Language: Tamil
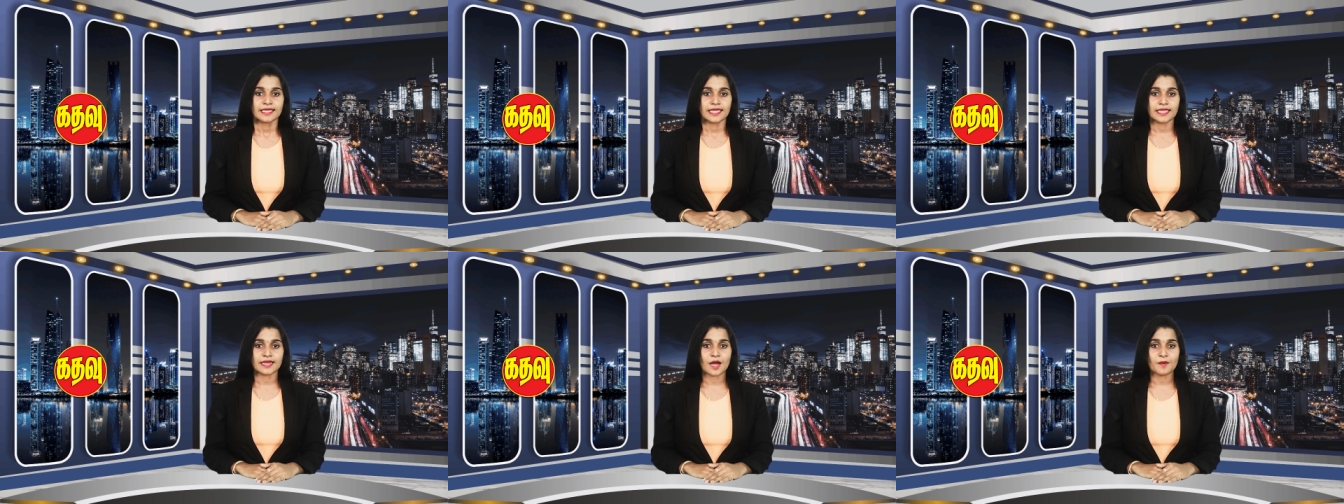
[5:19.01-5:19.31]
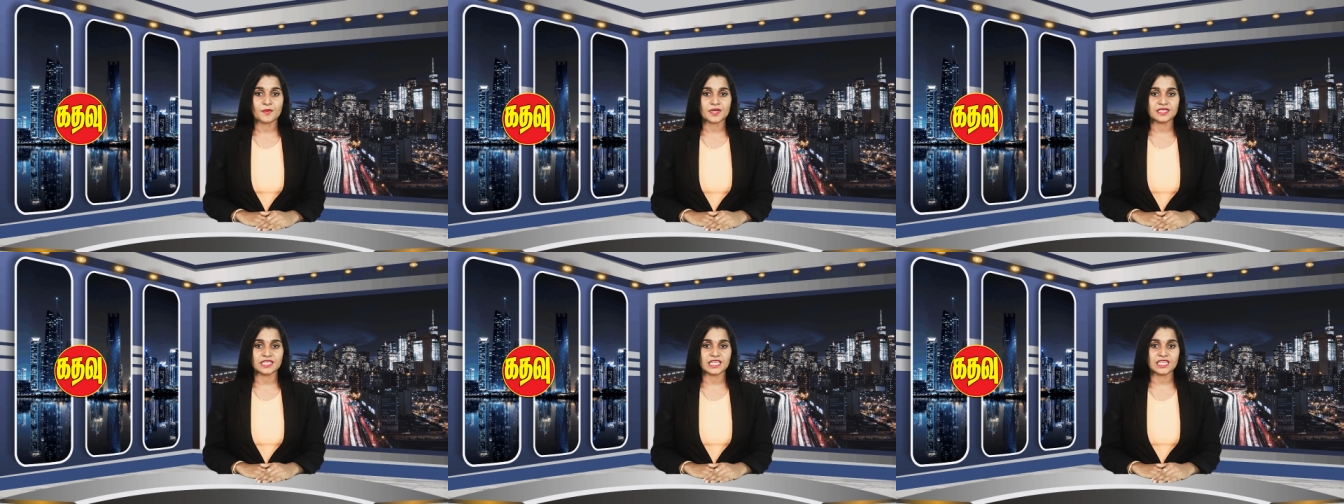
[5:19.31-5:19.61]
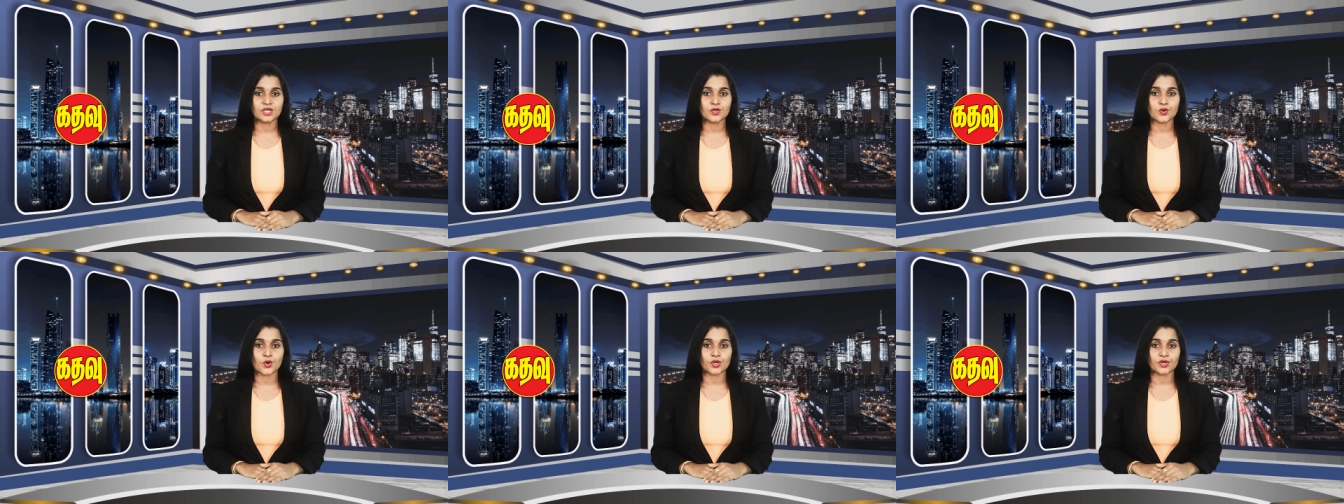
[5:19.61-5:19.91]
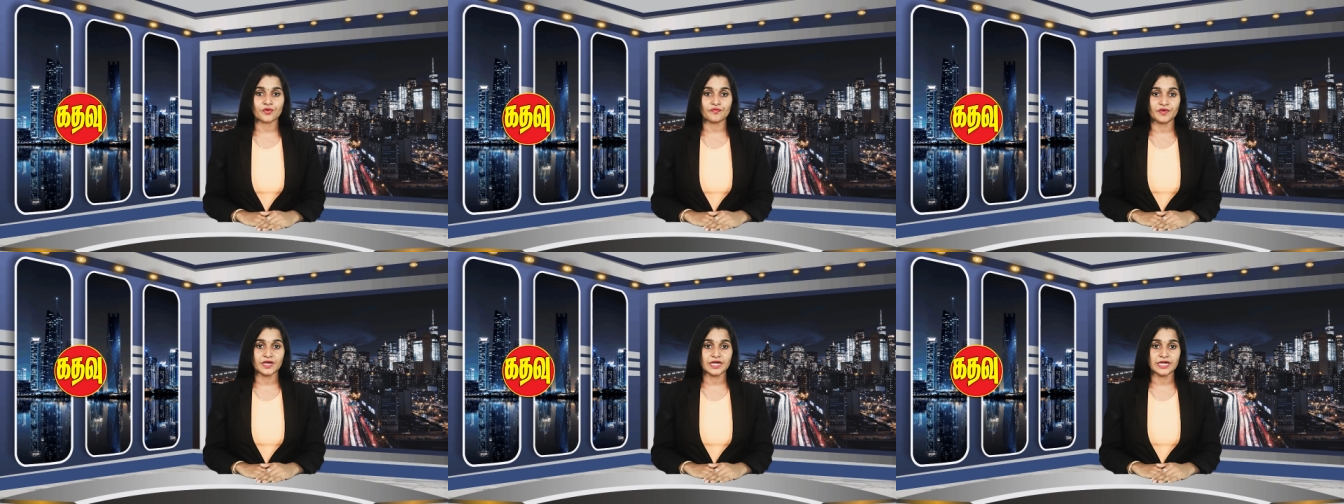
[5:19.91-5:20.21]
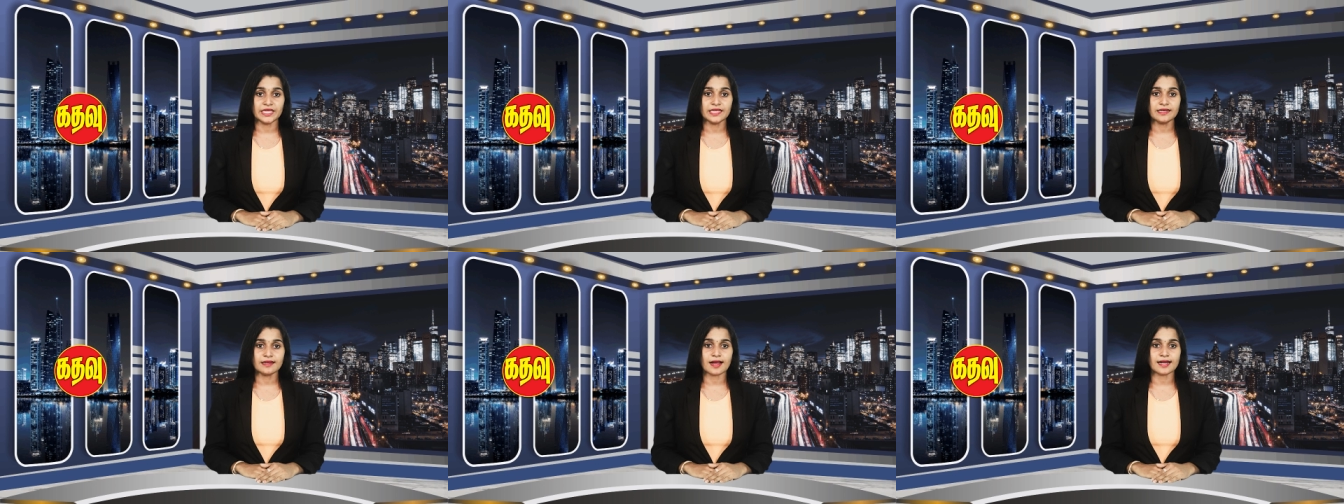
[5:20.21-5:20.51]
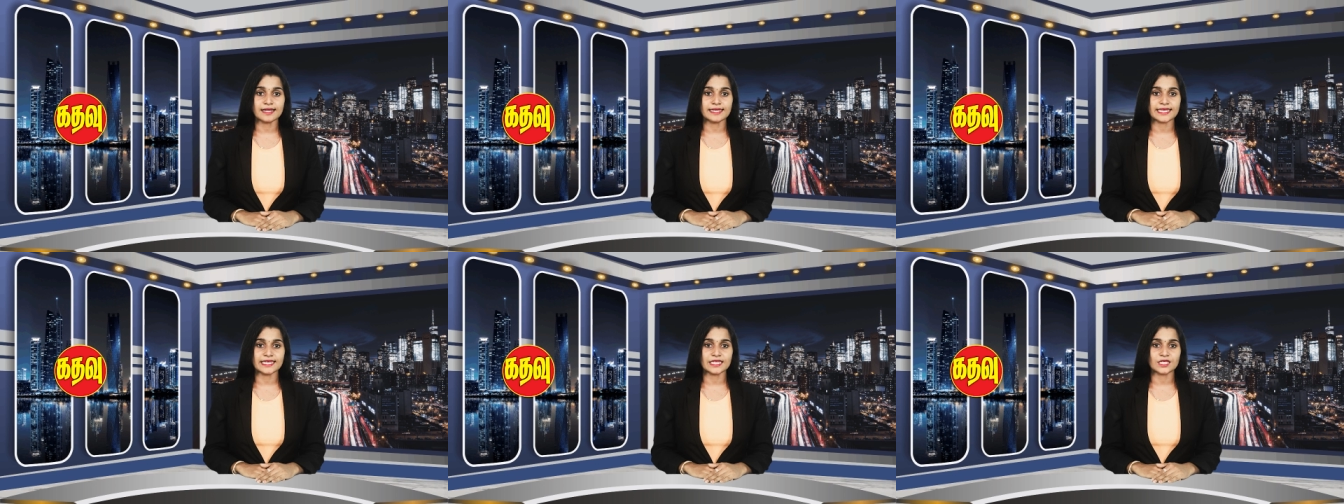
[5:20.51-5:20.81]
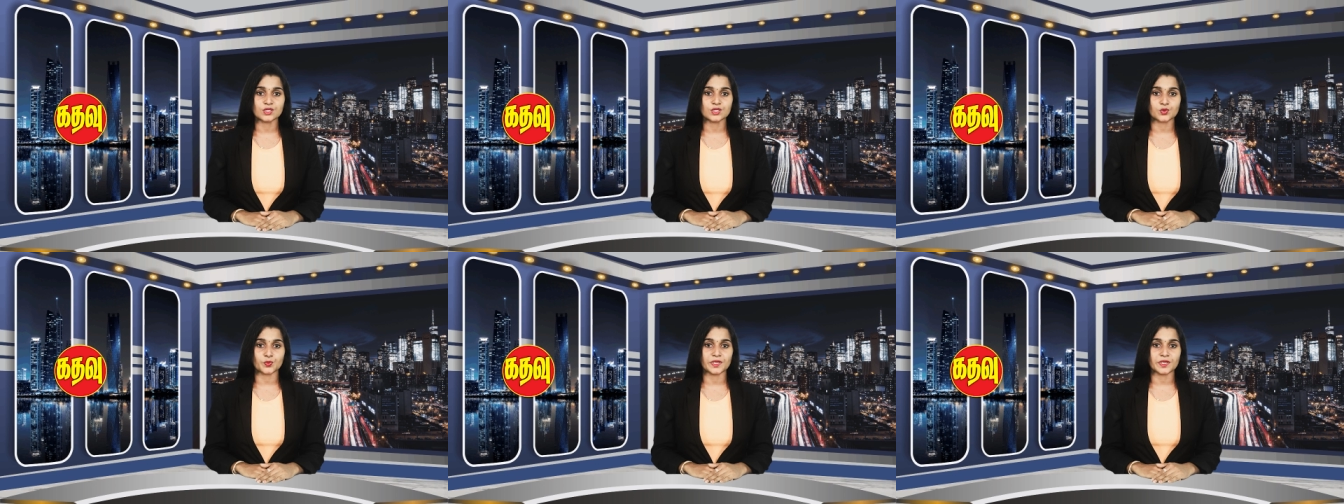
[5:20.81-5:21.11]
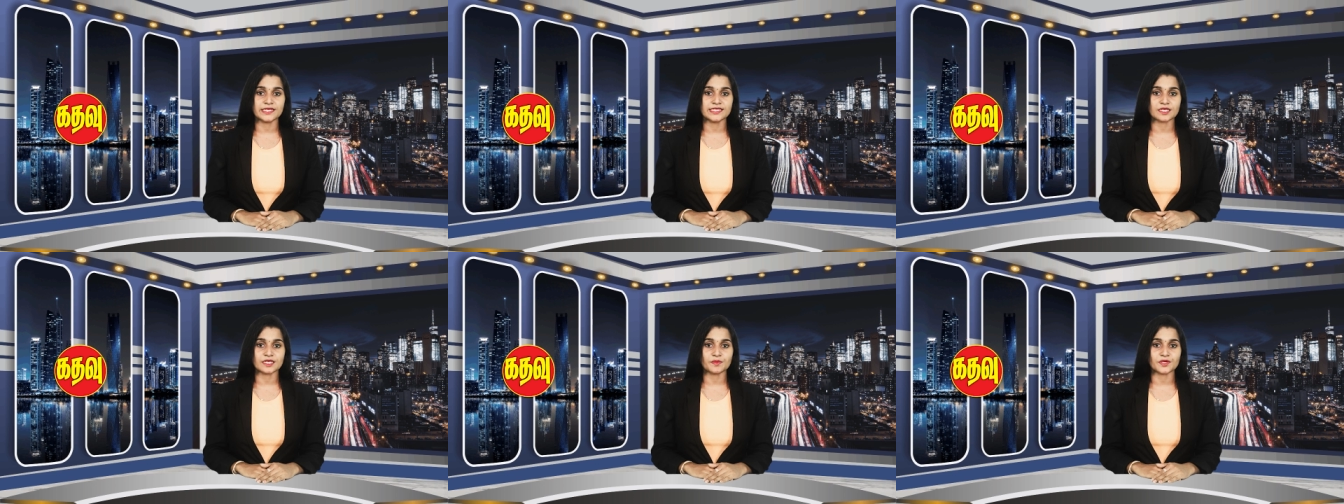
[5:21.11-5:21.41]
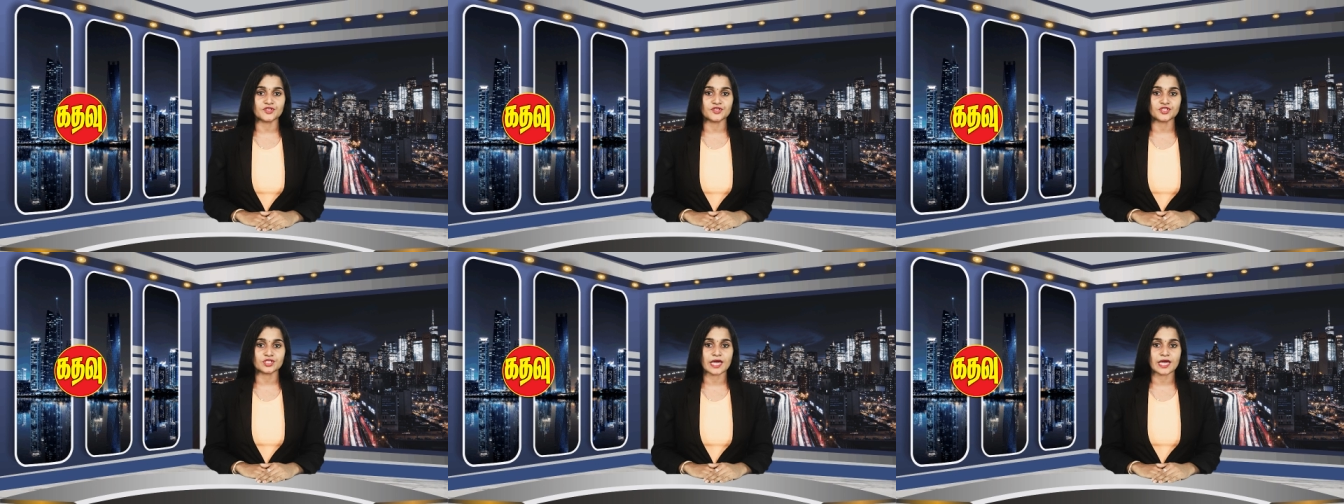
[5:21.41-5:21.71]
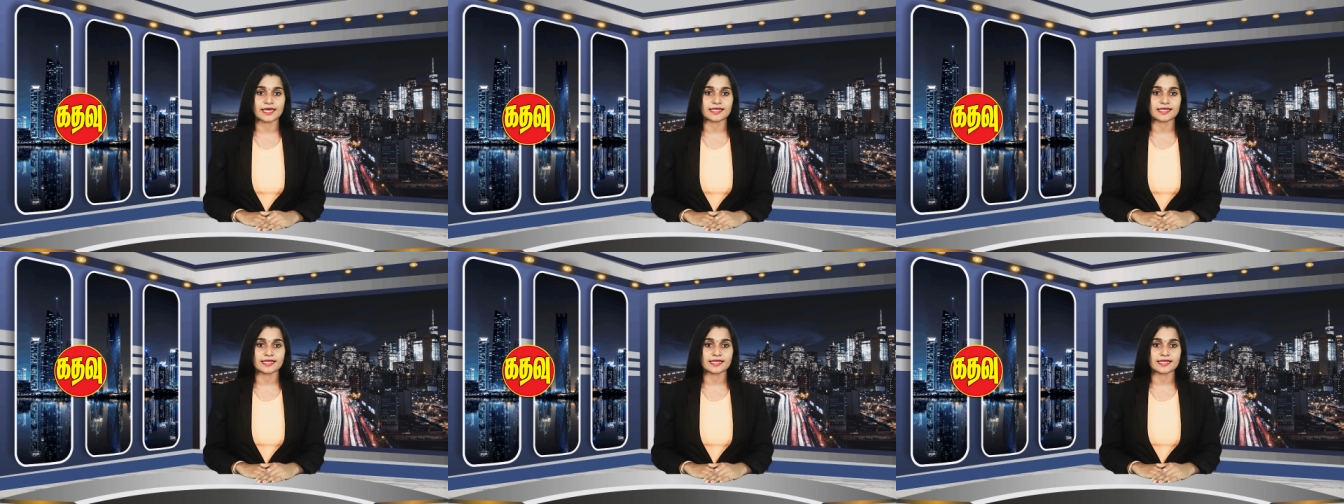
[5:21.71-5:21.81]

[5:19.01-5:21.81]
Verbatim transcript: கிராமத்திற்கு ஒரு வீடு நாட்டிற்கு சுபீட்சம் என்று